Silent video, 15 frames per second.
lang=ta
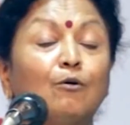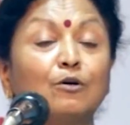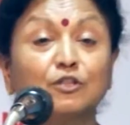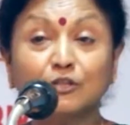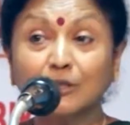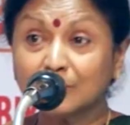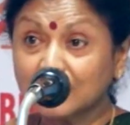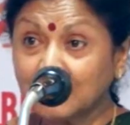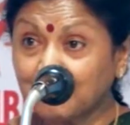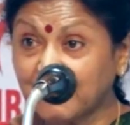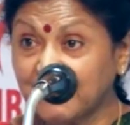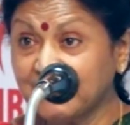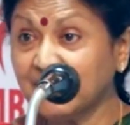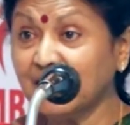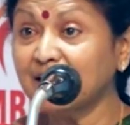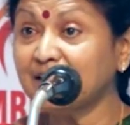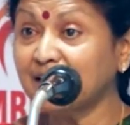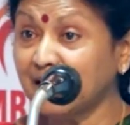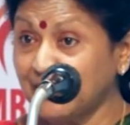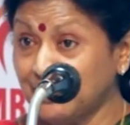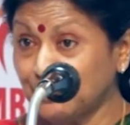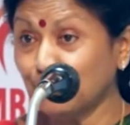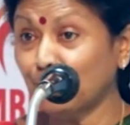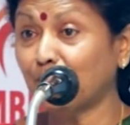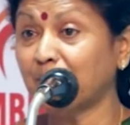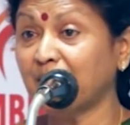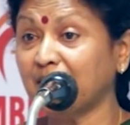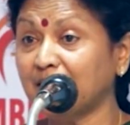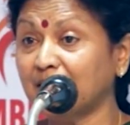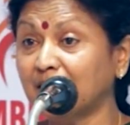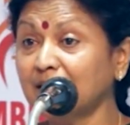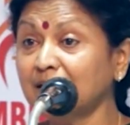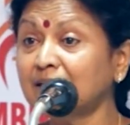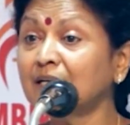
ஒத்தொத்த படியாக ஏறினோம் அப்படின்னா